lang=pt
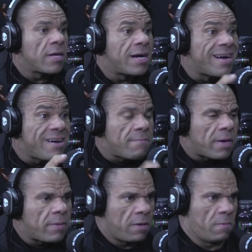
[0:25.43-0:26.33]
Ama,
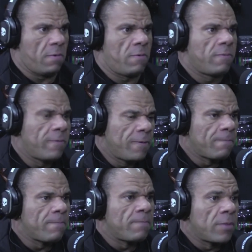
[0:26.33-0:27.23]
meu irmão.
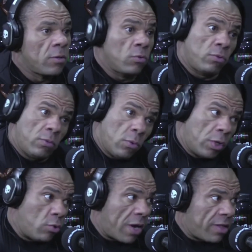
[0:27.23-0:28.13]
O
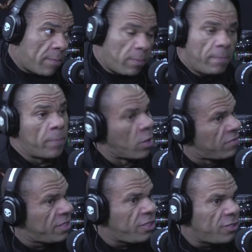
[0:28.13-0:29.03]
Eduardo é
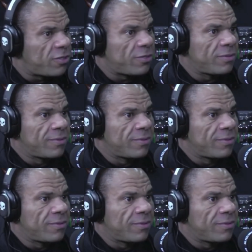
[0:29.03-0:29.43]
prova disso.